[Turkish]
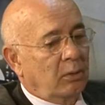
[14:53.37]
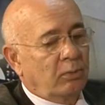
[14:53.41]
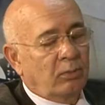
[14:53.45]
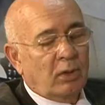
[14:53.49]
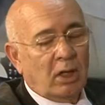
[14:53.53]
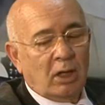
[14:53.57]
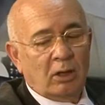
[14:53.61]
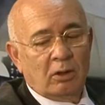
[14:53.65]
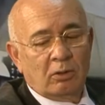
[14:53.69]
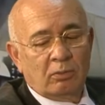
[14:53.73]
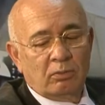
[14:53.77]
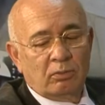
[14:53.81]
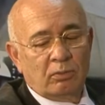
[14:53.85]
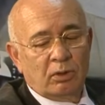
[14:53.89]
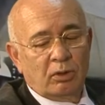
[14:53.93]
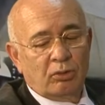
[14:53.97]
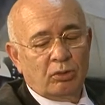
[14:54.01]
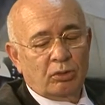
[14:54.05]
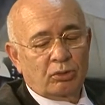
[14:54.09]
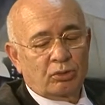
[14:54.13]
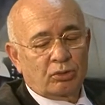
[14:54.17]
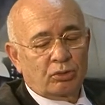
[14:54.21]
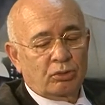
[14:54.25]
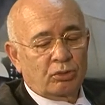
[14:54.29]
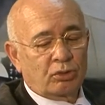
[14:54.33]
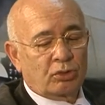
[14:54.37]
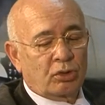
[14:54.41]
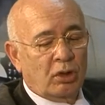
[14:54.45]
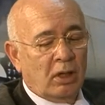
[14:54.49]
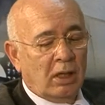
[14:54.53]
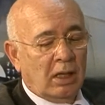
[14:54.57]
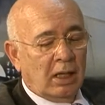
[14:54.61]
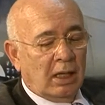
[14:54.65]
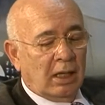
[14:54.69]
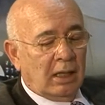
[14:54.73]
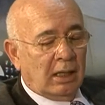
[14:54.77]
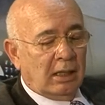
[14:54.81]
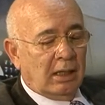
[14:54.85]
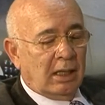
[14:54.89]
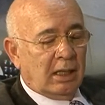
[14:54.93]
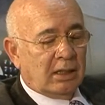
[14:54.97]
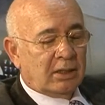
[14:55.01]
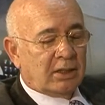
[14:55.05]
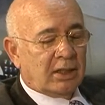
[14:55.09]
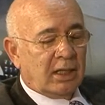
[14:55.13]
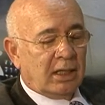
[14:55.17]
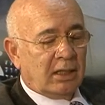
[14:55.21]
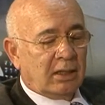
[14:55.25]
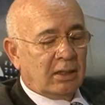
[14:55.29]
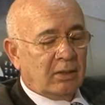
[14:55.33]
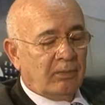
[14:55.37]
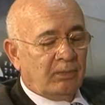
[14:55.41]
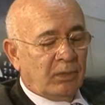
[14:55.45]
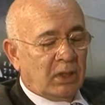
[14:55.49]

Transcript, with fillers: Malum biliyorsunuz lazer